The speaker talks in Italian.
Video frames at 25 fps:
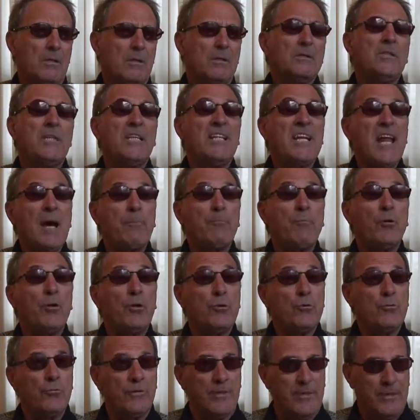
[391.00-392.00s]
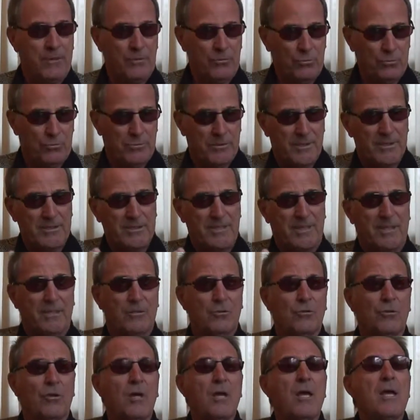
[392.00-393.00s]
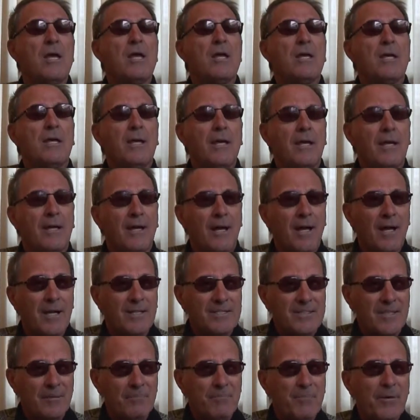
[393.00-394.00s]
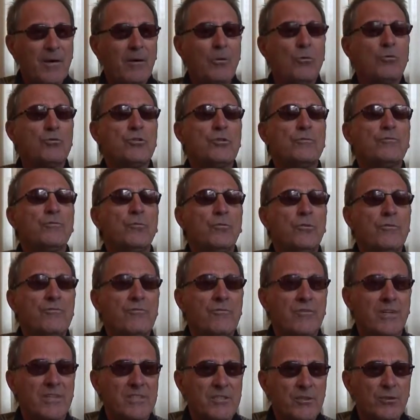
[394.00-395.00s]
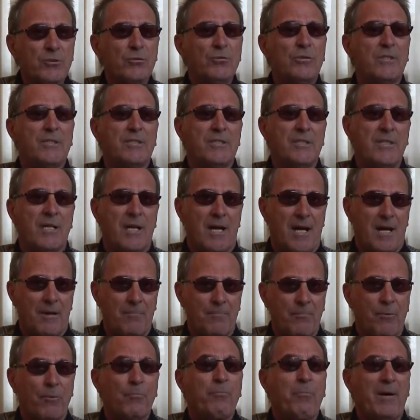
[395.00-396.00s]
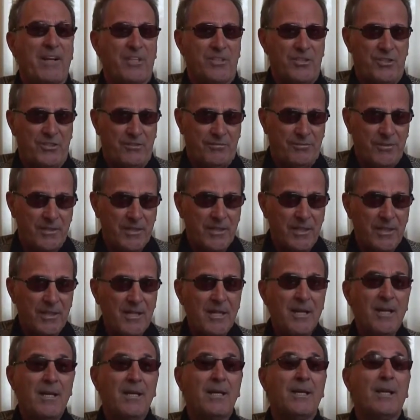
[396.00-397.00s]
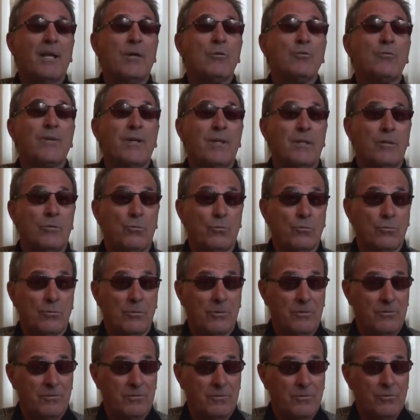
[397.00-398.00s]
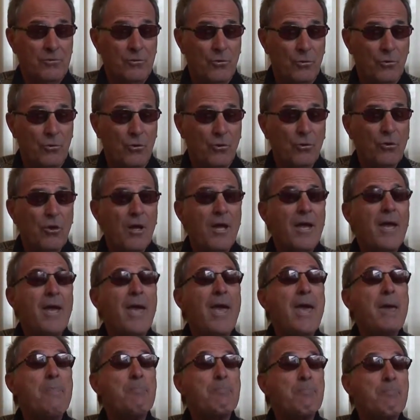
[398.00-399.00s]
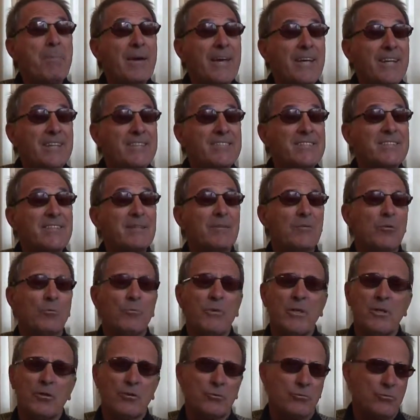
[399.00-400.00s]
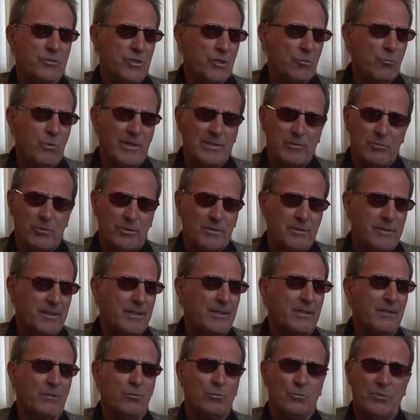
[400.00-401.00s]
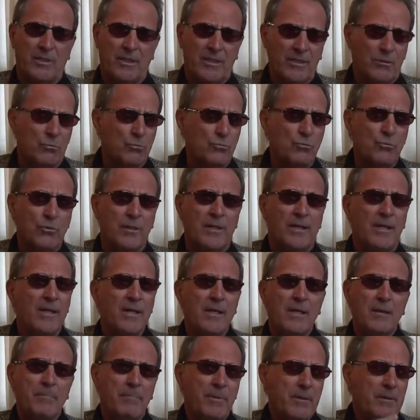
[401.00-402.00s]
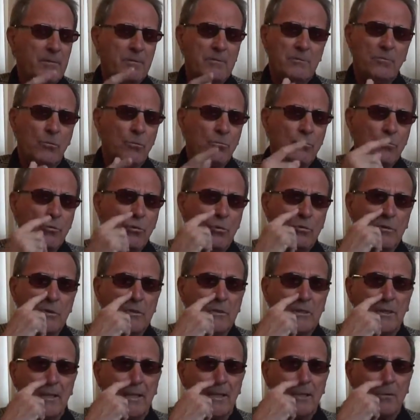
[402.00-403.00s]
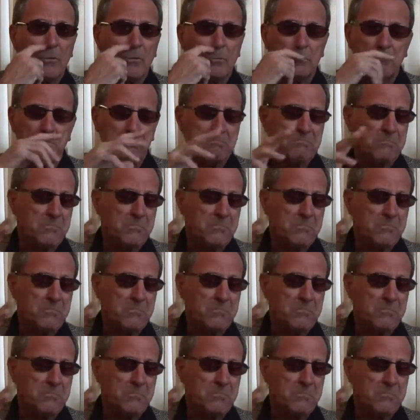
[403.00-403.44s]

Di Napoli-Juventus, sì, sì, esatto. Napoli certo. che al San Paolo ci fu invasione, di campo pacifica, certo. la Juventus giocò e perse, non mi ricordo se 4 a 3 o 3 a 2, eh, con un gol di scarto,